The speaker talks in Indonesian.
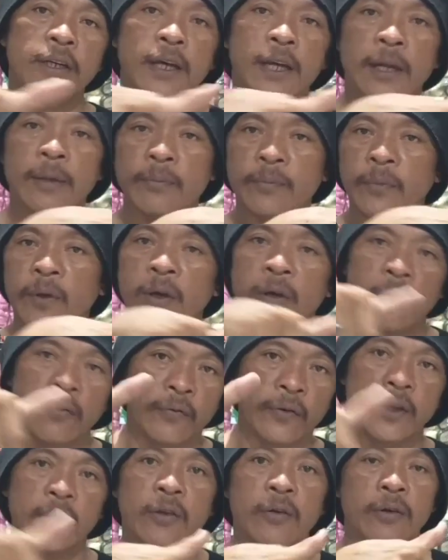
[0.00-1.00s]
dalam
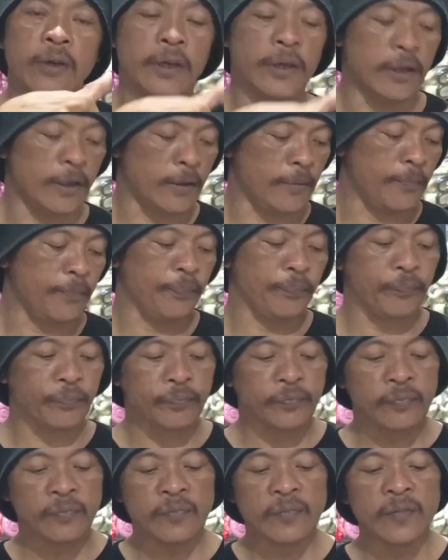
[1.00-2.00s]
video ini.
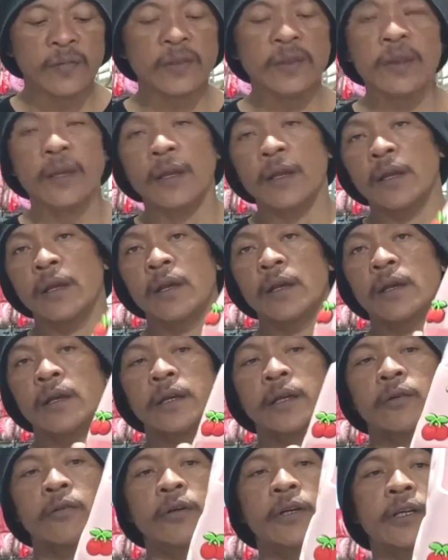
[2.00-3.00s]

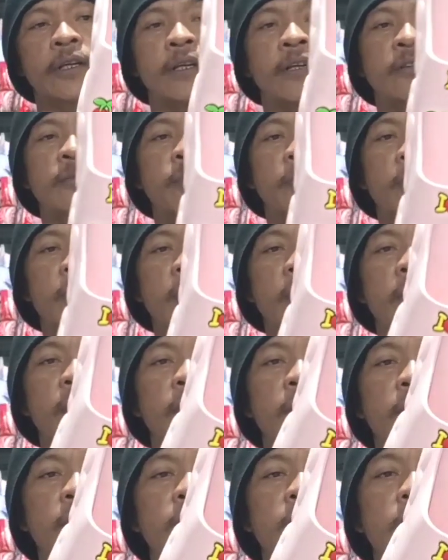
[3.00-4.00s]
Ini uniknya seperti ini
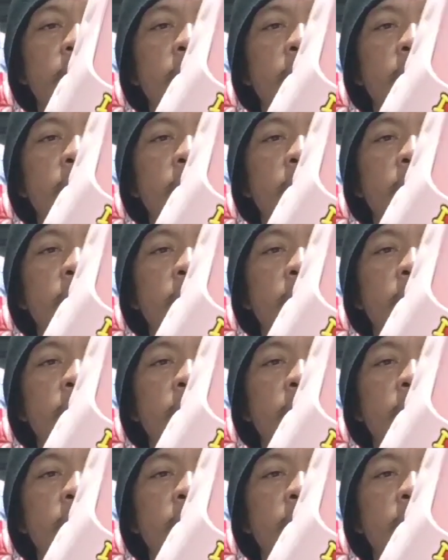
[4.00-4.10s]
nih.